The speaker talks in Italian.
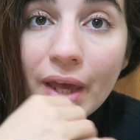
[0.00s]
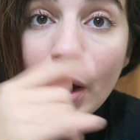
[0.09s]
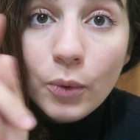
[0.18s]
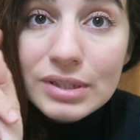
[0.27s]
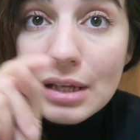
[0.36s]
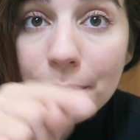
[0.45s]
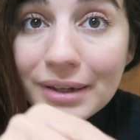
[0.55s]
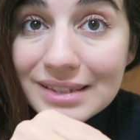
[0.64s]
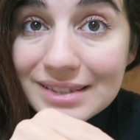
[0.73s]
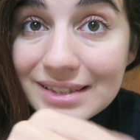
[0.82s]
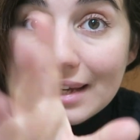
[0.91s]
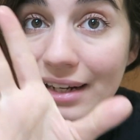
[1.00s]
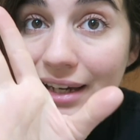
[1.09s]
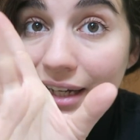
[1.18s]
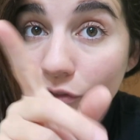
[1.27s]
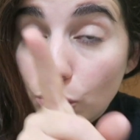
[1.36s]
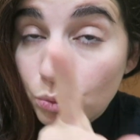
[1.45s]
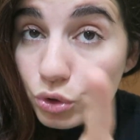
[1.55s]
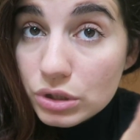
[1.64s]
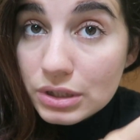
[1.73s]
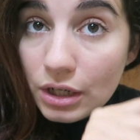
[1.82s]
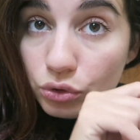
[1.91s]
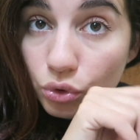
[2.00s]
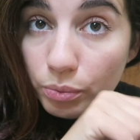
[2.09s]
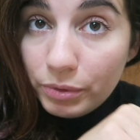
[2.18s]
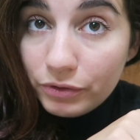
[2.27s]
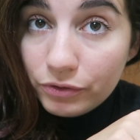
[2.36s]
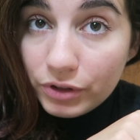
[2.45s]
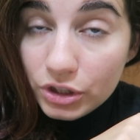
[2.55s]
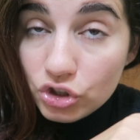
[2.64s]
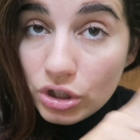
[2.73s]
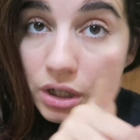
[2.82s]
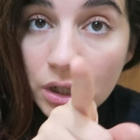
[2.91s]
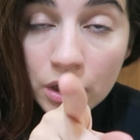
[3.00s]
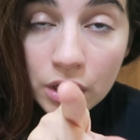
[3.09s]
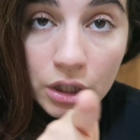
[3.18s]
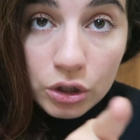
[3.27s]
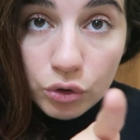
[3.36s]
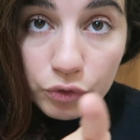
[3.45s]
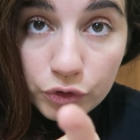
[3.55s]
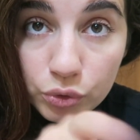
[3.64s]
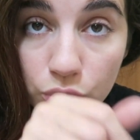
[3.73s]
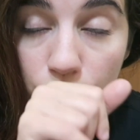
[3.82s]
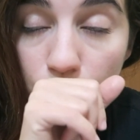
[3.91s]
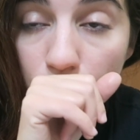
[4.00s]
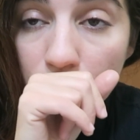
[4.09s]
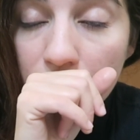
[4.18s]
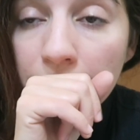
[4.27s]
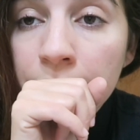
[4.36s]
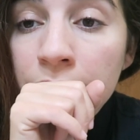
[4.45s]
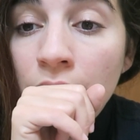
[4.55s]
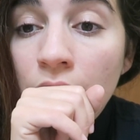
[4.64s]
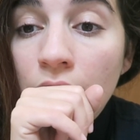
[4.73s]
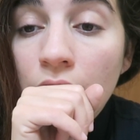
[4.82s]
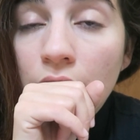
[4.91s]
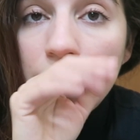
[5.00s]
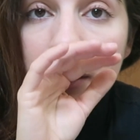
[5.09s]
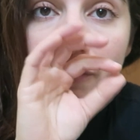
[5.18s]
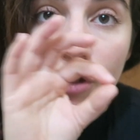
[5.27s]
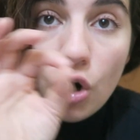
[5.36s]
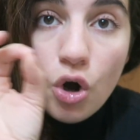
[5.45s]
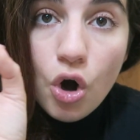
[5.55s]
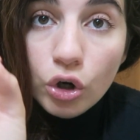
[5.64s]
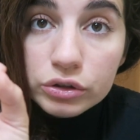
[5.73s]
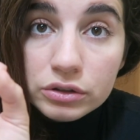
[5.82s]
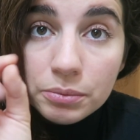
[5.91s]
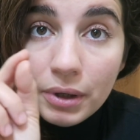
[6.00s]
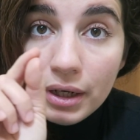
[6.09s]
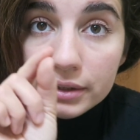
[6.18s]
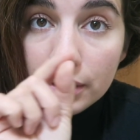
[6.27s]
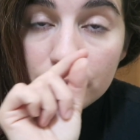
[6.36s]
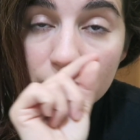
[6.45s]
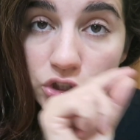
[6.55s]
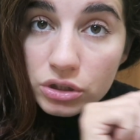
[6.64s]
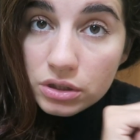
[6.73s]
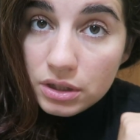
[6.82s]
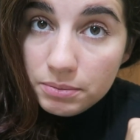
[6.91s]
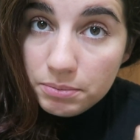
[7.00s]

E questa pastella che vi ho mostrato per friggere, io ho fritto i funghi, è davvero ottima ed è una ricetta del